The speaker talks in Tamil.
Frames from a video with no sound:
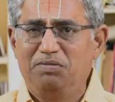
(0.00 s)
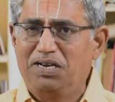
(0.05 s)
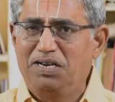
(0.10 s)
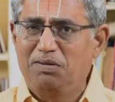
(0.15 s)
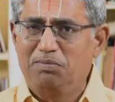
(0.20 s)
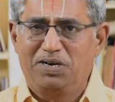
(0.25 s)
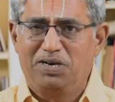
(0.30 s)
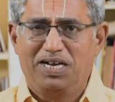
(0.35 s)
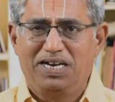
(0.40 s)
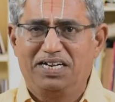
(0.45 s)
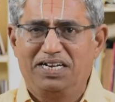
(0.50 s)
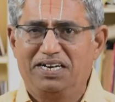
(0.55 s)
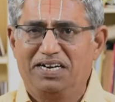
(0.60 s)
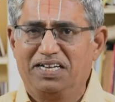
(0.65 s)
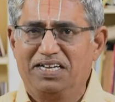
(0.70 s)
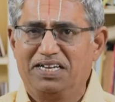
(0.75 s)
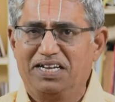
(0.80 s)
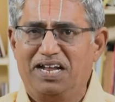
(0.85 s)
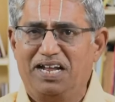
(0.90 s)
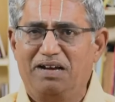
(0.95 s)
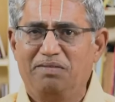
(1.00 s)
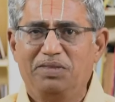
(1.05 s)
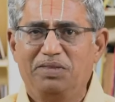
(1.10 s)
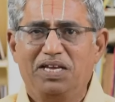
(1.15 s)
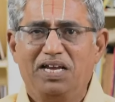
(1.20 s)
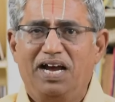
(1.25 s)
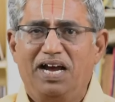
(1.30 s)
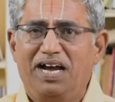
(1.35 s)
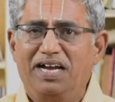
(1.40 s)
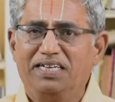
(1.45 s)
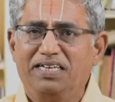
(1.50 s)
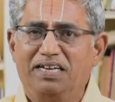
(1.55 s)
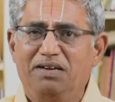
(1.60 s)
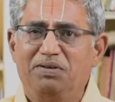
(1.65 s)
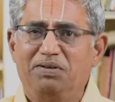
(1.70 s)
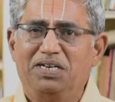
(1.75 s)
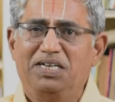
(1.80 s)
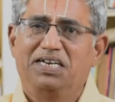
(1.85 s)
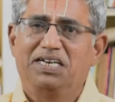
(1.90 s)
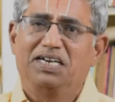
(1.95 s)
தெளிவு நம்மாலே கிடைக்கலாம்
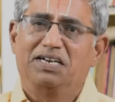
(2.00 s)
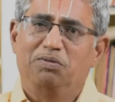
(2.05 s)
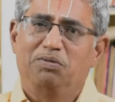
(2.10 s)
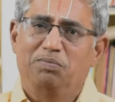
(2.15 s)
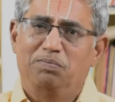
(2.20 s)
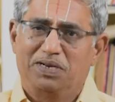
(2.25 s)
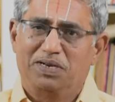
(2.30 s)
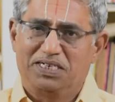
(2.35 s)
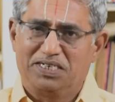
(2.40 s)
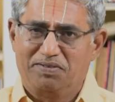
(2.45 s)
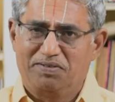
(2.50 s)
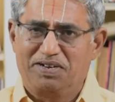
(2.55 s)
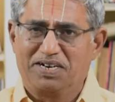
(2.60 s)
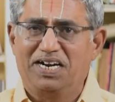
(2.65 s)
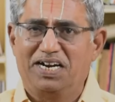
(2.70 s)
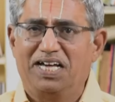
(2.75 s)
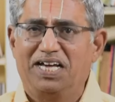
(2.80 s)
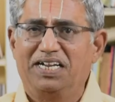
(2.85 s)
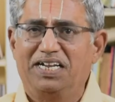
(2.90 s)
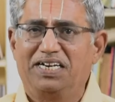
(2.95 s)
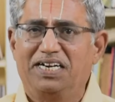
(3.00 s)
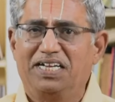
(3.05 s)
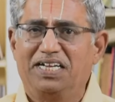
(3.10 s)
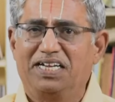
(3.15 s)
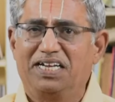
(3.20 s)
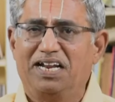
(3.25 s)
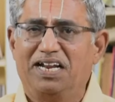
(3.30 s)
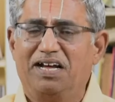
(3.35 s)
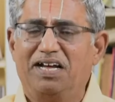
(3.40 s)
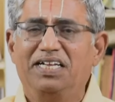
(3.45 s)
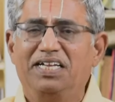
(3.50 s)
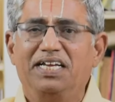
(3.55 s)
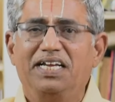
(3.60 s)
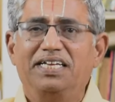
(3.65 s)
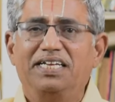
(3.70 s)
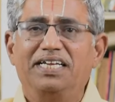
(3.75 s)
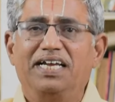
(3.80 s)
அங்கே வருகின்ற மற்றவர்களாலே கிடைக்கலாம்